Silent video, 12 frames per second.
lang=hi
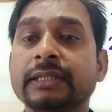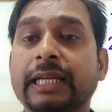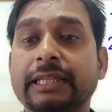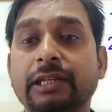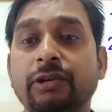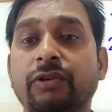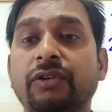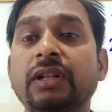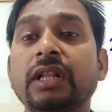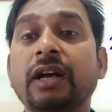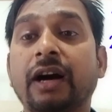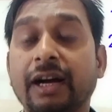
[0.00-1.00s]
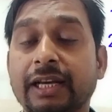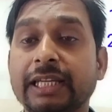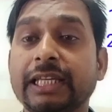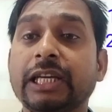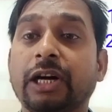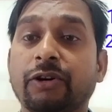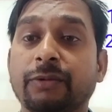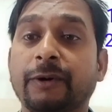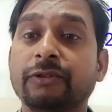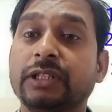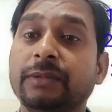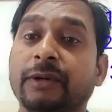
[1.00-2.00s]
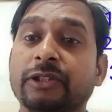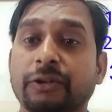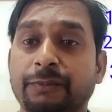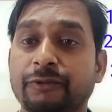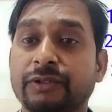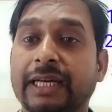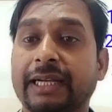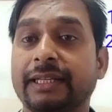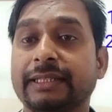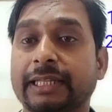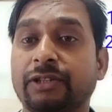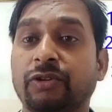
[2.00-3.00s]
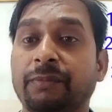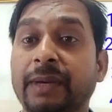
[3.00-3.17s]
साथियों अगली और बहुत ही महत्वपूर्ण कारण है साथियों